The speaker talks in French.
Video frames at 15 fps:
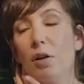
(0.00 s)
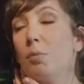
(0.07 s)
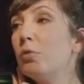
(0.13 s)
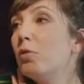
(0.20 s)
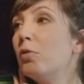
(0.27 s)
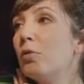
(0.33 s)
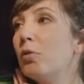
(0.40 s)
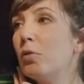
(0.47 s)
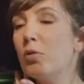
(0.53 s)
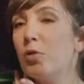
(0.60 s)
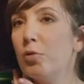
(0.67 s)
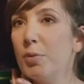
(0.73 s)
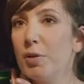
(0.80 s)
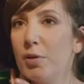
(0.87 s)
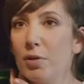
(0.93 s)
Comme le
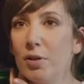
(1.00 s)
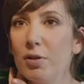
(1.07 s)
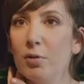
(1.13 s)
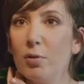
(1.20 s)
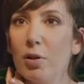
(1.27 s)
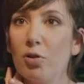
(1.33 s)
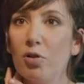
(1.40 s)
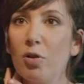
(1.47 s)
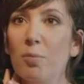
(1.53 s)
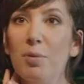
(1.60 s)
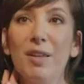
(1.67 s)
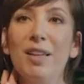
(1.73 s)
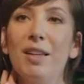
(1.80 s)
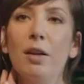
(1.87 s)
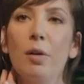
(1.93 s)
shopping en ligne, quoi. Je
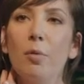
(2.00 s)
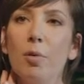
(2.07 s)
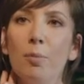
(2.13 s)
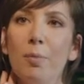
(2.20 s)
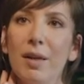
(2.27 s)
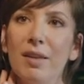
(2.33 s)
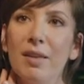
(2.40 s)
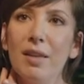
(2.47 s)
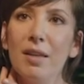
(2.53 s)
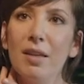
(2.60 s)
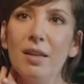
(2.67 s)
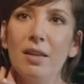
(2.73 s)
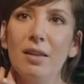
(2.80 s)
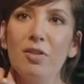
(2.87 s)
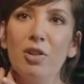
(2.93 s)
remplis énormément de
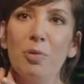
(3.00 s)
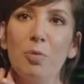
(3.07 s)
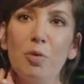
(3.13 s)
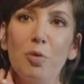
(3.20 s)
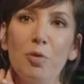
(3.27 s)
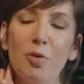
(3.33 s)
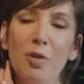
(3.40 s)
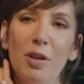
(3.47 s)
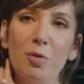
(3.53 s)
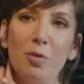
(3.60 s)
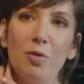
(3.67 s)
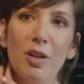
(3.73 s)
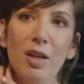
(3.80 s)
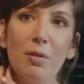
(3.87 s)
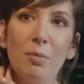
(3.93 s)
paniers, j'ai beaucoup de fenêtres
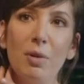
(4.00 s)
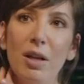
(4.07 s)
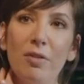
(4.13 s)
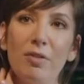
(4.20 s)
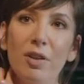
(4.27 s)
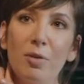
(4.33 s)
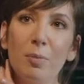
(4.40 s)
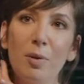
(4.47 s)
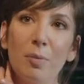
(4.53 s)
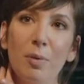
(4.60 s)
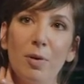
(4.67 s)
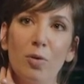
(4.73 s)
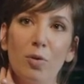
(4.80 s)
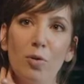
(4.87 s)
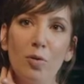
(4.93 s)
ouvertes, mais à la fin, il se passe pas
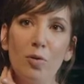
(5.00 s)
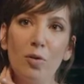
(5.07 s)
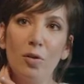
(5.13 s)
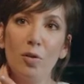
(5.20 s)
grand-chose.